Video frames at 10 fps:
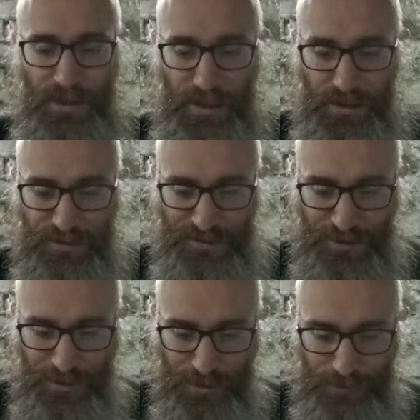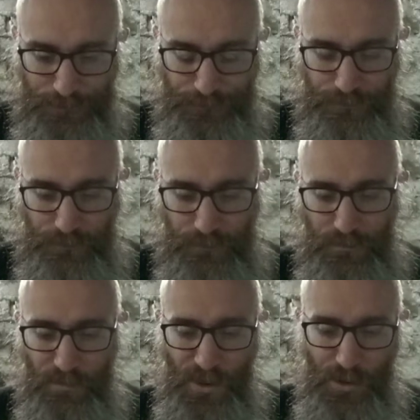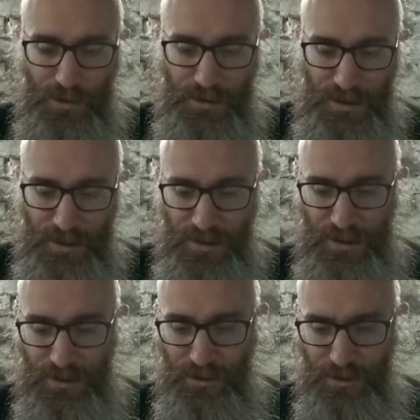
Hey, cinco, Hoy día ni